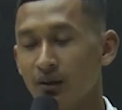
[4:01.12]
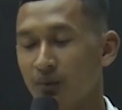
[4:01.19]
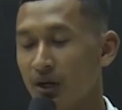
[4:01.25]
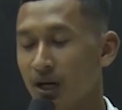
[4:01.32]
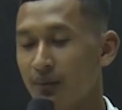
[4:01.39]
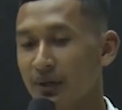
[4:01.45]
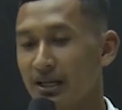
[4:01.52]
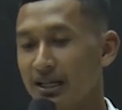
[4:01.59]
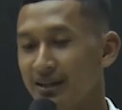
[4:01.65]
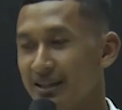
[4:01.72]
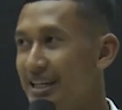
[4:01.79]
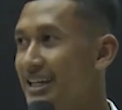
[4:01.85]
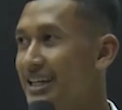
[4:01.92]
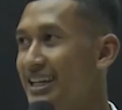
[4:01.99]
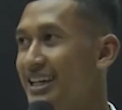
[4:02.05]
mengabar,
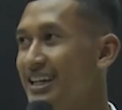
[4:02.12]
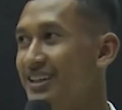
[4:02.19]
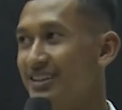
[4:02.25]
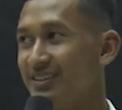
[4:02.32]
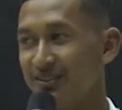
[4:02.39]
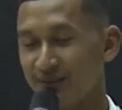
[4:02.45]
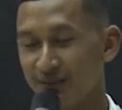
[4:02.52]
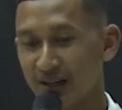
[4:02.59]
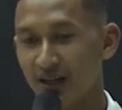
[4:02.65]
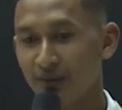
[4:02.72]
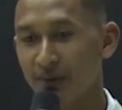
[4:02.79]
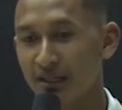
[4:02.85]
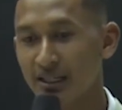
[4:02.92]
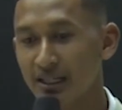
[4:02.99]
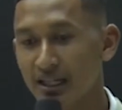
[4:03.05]
mengabarkan,
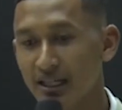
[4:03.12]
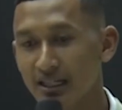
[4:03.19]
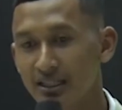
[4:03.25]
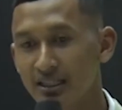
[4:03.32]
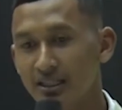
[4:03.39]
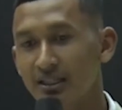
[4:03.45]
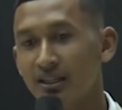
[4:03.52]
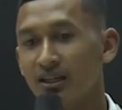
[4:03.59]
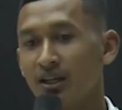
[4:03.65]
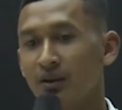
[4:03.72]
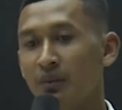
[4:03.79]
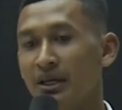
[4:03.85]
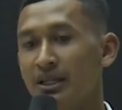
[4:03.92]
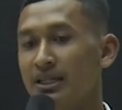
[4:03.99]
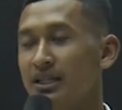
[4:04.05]
mengabarkan
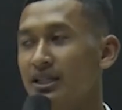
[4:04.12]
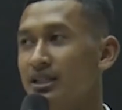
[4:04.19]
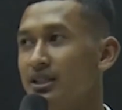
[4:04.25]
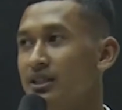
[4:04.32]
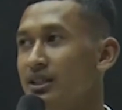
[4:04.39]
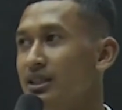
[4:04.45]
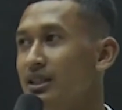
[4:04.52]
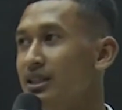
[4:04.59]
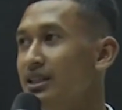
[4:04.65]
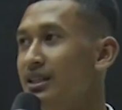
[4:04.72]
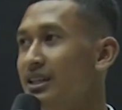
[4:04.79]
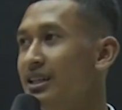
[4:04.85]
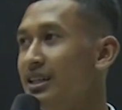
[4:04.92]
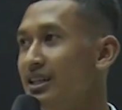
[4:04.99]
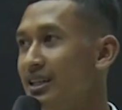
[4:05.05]
kembali ke
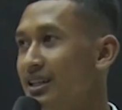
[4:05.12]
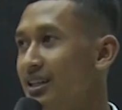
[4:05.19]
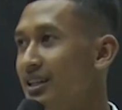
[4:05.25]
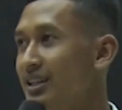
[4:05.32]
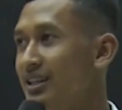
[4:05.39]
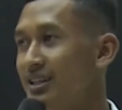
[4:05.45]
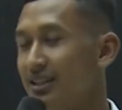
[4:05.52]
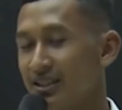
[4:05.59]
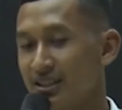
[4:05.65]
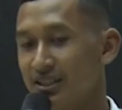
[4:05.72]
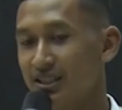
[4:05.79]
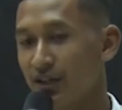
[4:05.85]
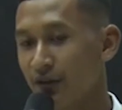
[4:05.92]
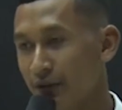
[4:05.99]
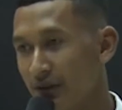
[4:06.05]
Jeffrey ke
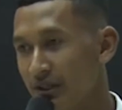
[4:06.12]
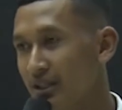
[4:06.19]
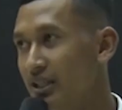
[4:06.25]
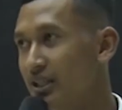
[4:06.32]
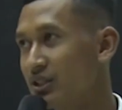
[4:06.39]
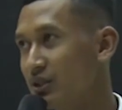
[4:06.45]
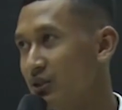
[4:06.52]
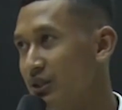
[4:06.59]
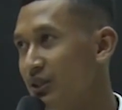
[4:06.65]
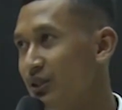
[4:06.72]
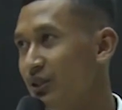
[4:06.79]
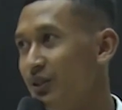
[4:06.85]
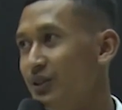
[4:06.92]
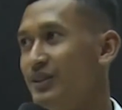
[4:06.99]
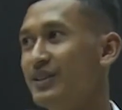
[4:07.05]
Jeffrey di studio.
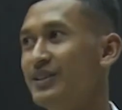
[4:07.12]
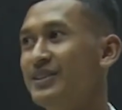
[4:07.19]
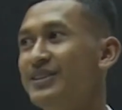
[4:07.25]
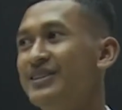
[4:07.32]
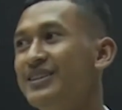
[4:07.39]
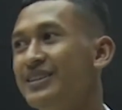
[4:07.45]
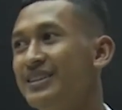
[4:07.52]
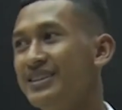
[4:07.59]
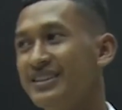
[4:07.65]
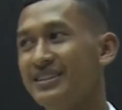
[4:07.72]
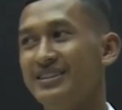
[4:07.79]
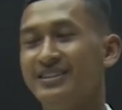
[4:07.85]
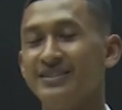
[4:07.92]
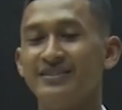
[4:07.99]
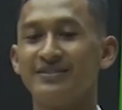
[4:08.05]
Baik,
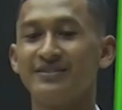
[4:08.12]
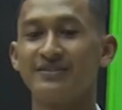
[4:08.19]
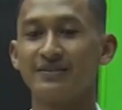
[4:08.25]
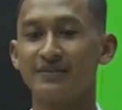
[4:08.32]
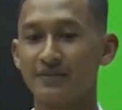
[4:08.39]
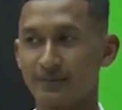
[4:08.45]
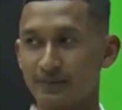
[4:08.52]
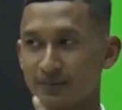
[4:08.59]
terima kasih Noval.